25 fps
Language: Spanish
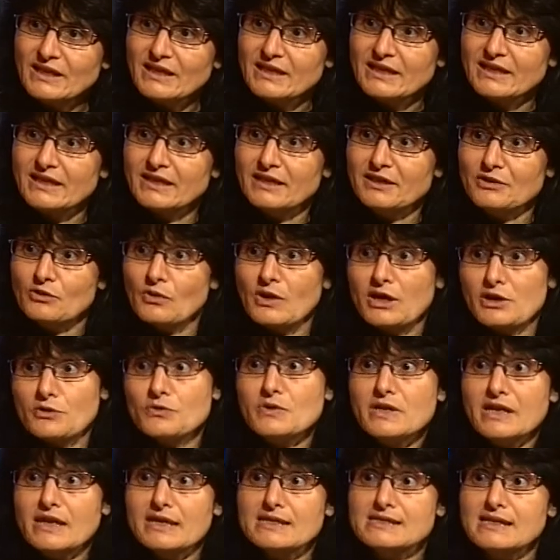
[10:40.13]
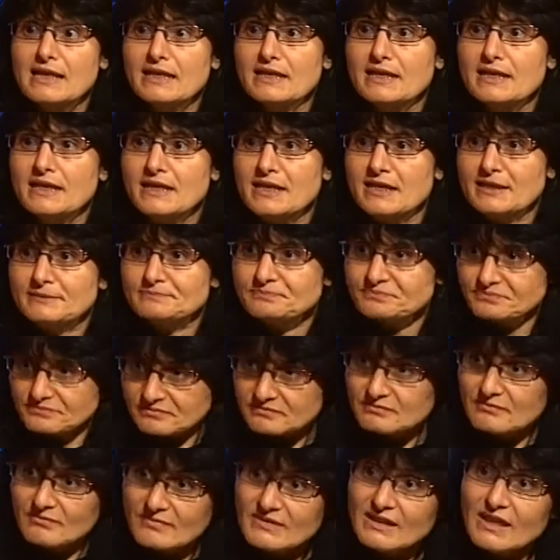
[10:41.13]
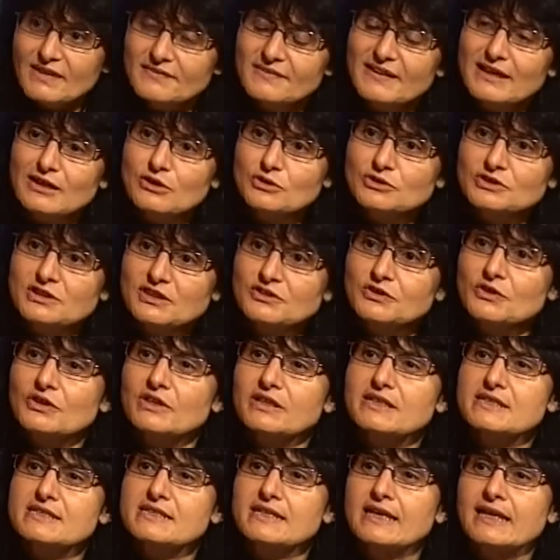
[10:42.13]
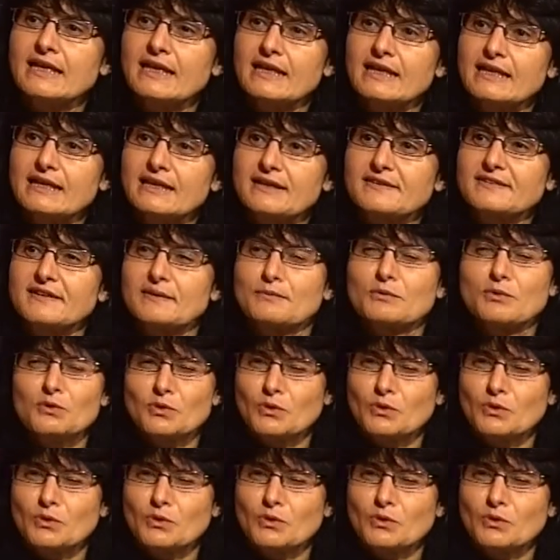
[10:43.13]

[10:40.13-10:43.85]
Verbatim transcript: eh, nos ayuden a salir del contexto de crisis en el que estamos,